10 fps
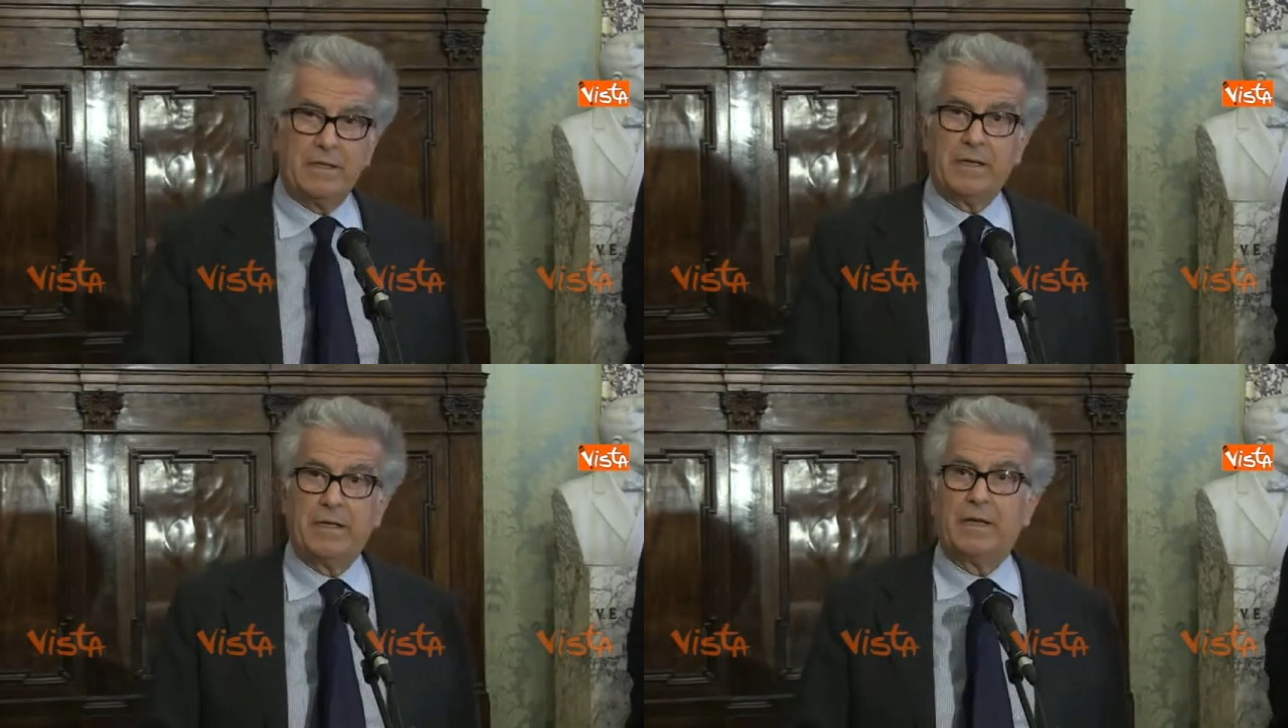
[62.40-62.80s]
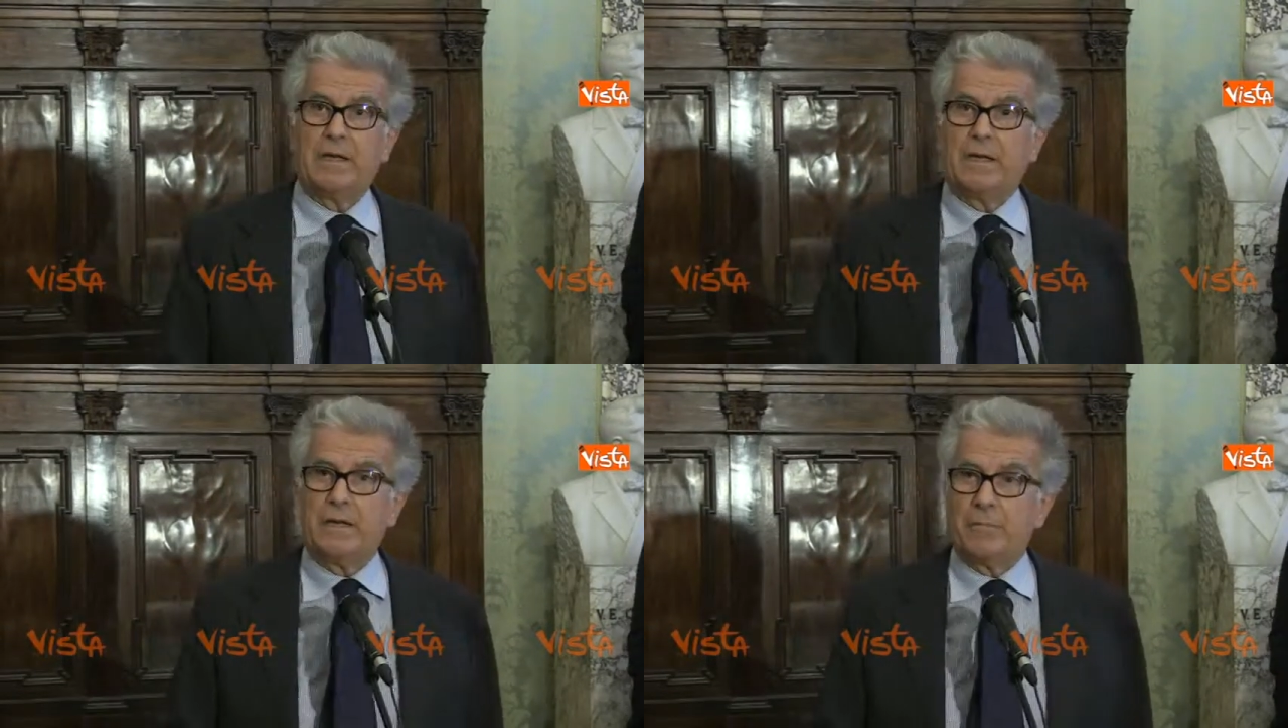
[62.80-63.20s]

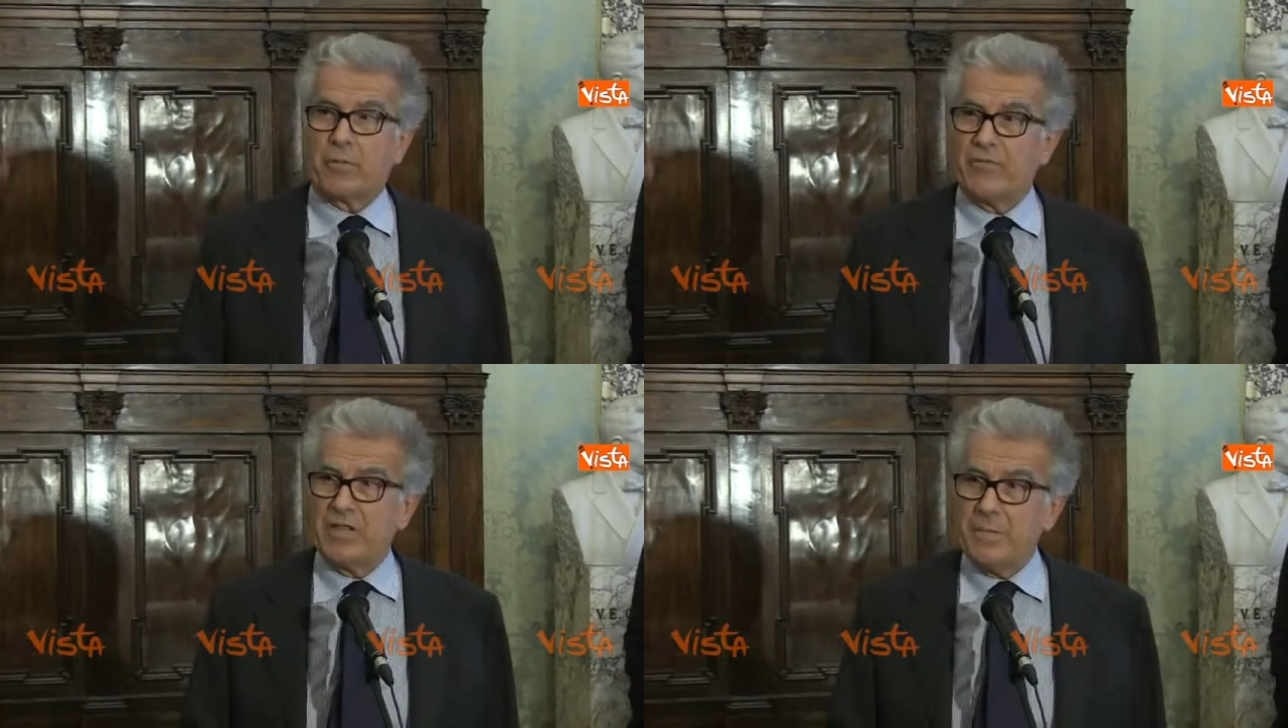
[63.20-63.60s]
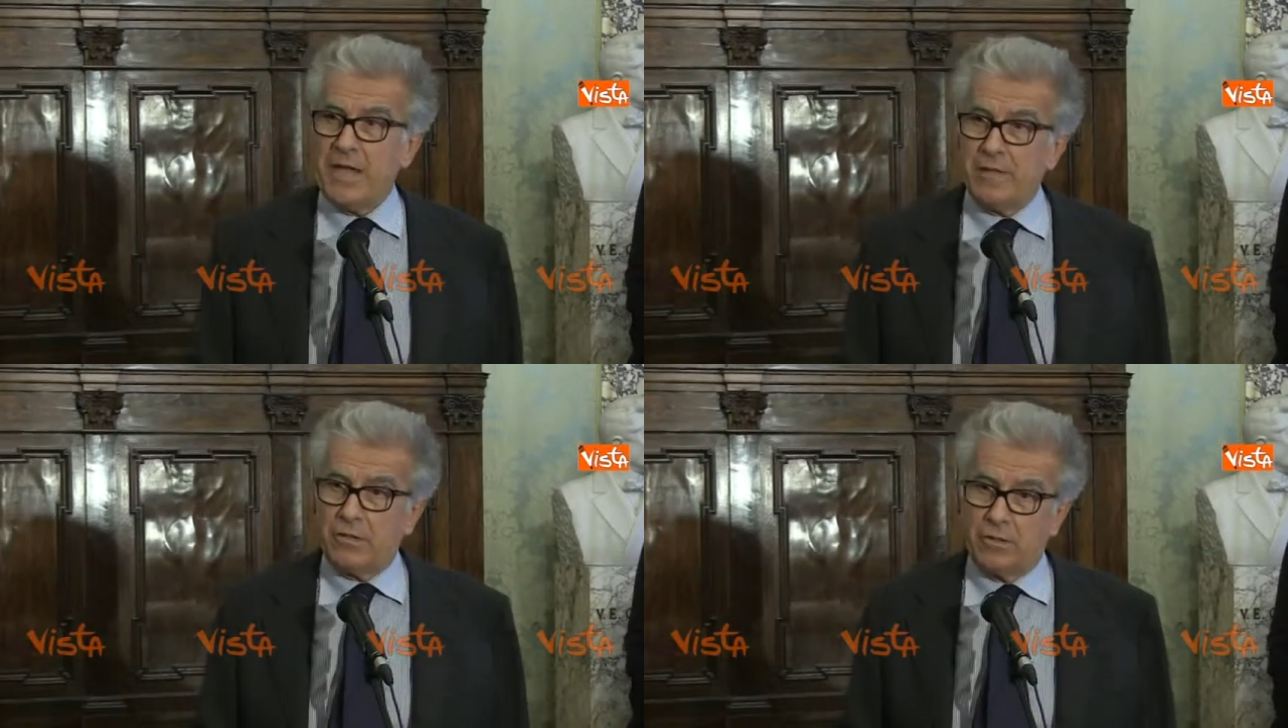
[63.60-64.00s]
il
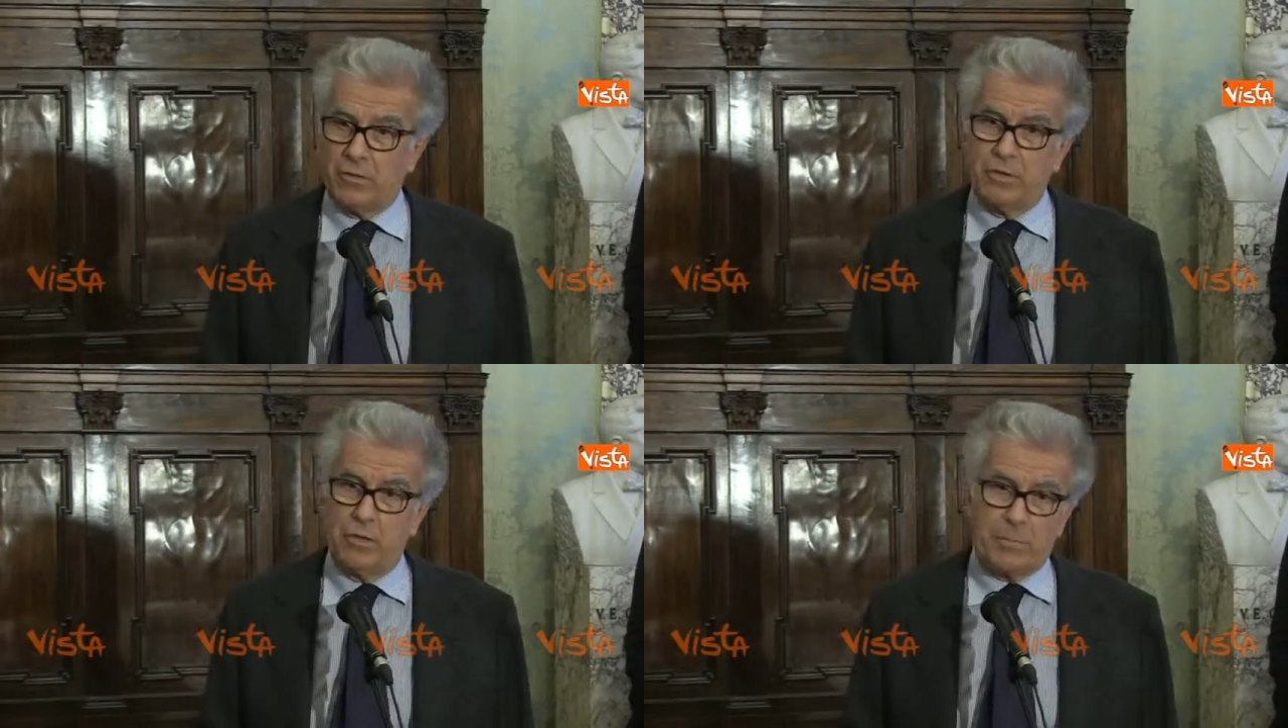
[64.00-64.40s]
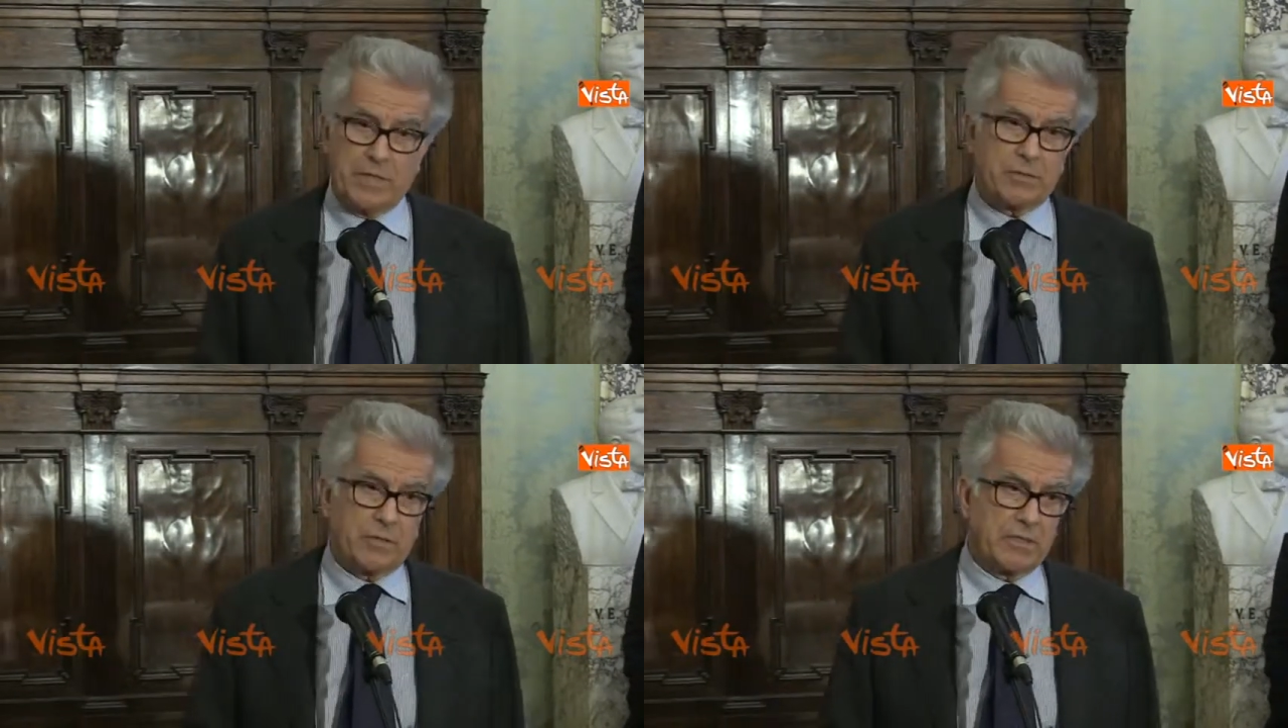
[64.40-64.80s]
provvedimento, io
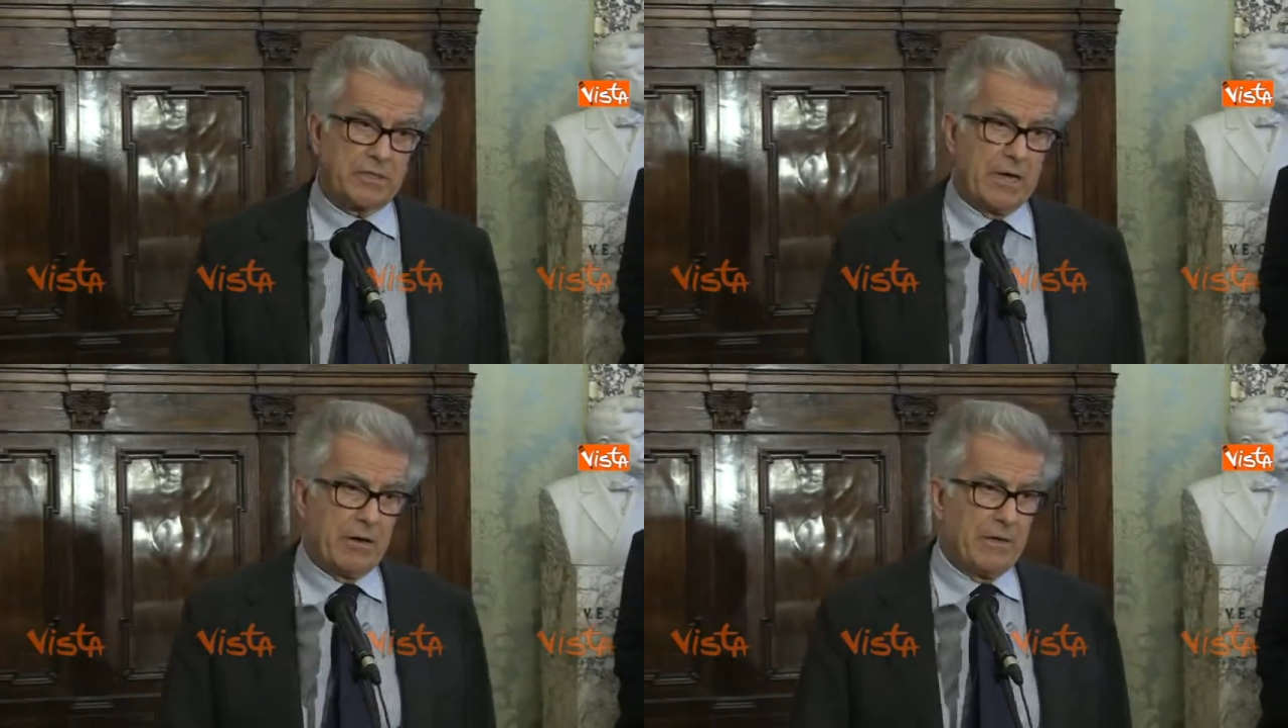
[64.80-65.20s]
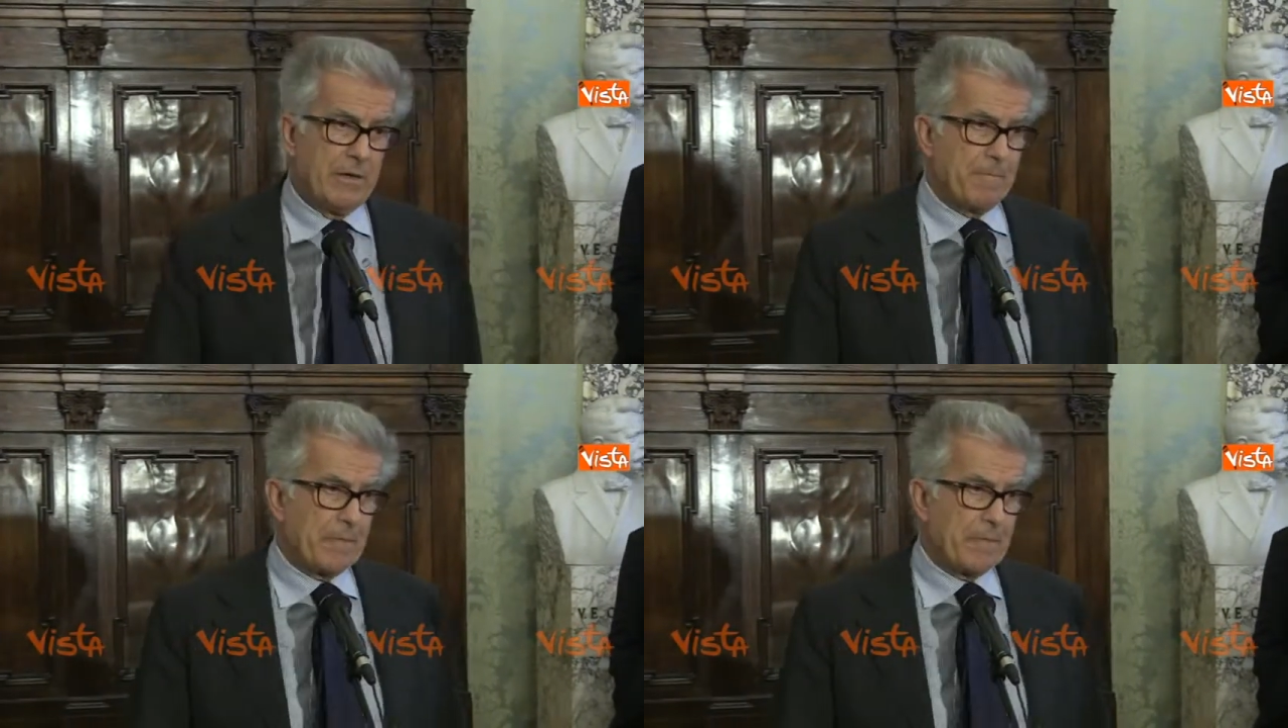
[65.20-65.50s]
penso che sia